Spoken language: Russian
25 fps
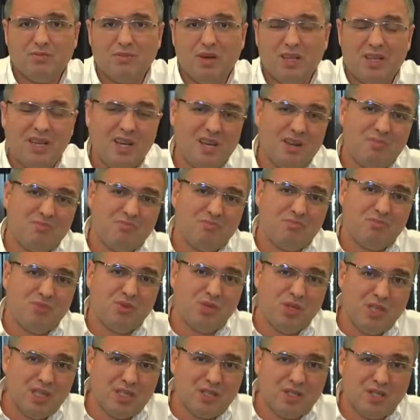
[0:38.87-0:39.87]
она
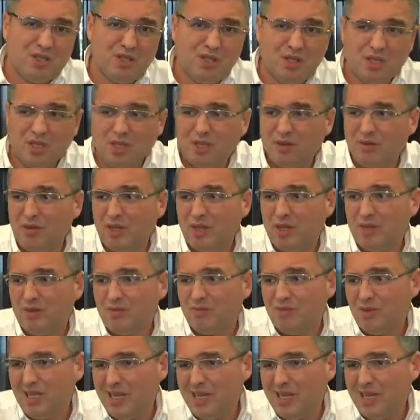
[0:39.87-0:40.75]
честный человек.